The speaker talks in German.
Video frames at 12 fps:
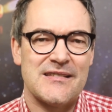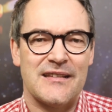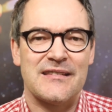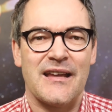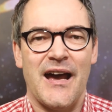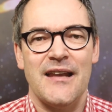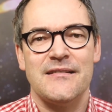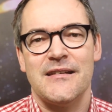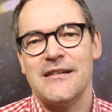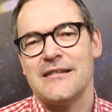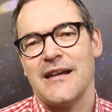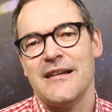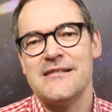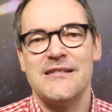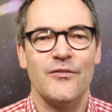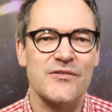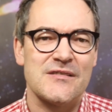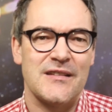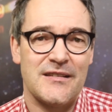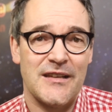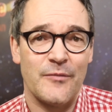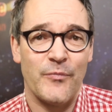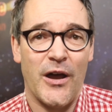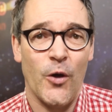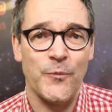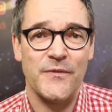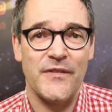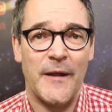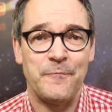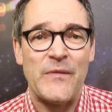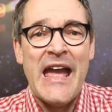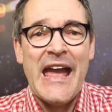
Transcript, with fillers: zentrale Digitalisierungstechniken behaupten werden.